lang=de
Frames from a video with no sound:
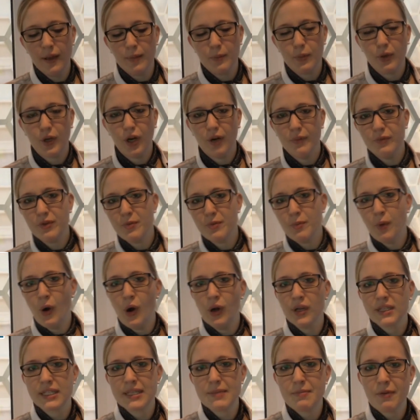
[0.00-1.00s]
Ja. Bekommen wir
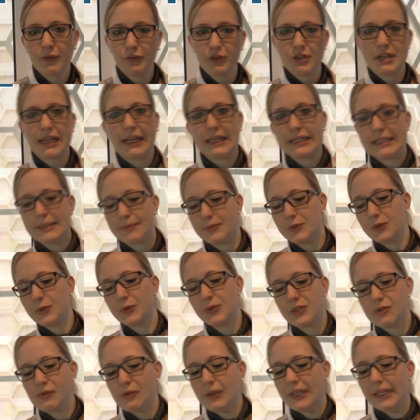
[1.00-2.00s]
morgens immer von der
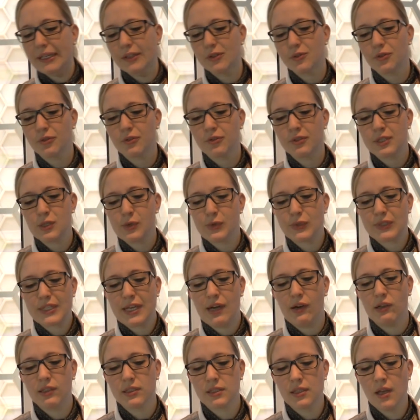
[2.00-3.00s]
Rezeption, die Kollegen drucken die uns
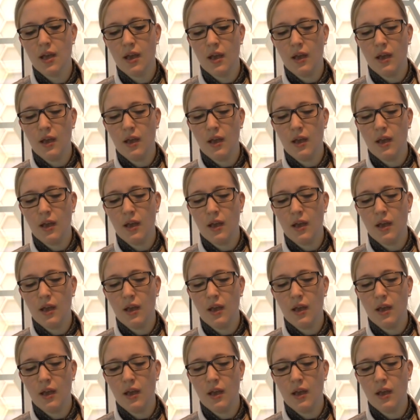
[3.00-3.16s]
aus.